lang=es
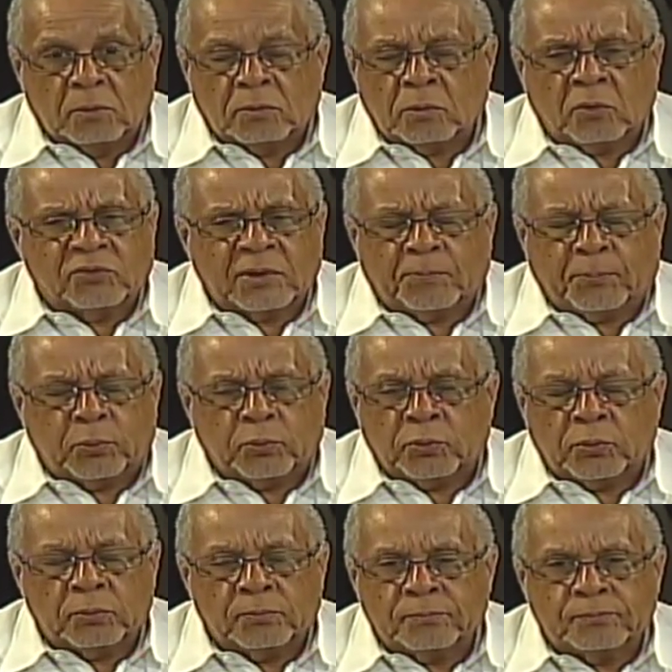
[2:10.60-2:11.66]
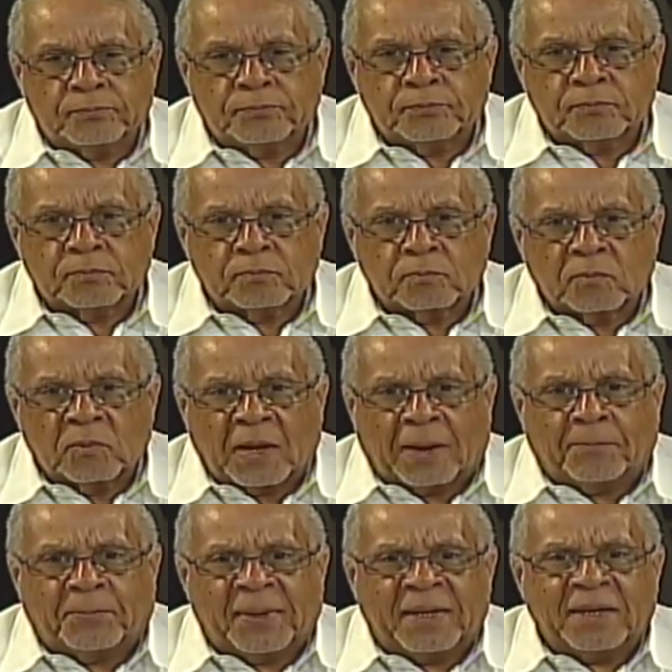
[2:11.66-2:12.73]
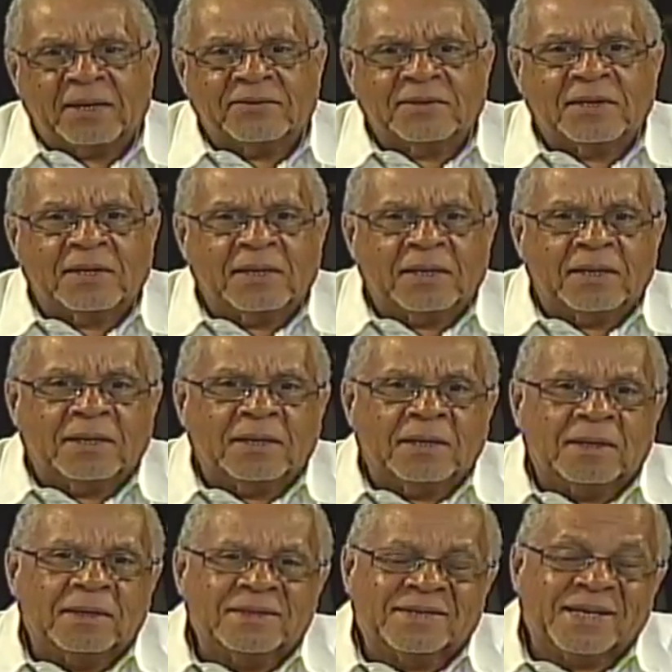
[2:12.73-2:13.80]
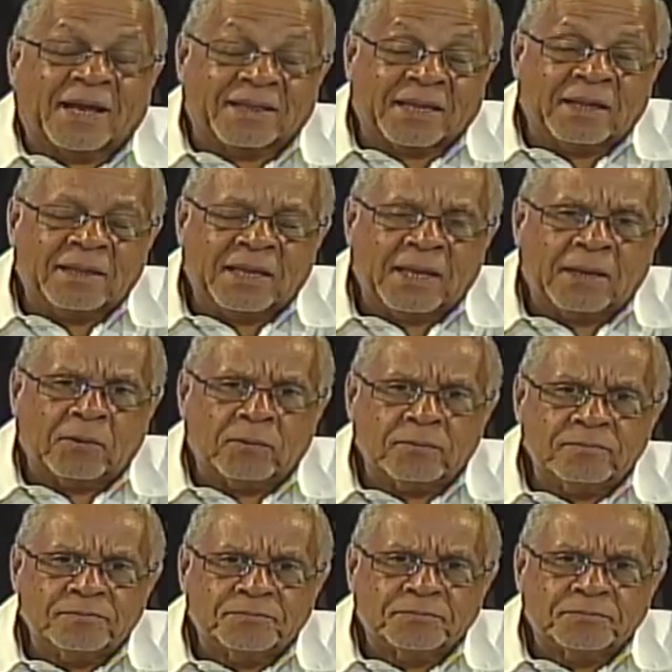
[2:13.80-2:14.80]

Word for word: No se pudo. Apenas se, se atendieron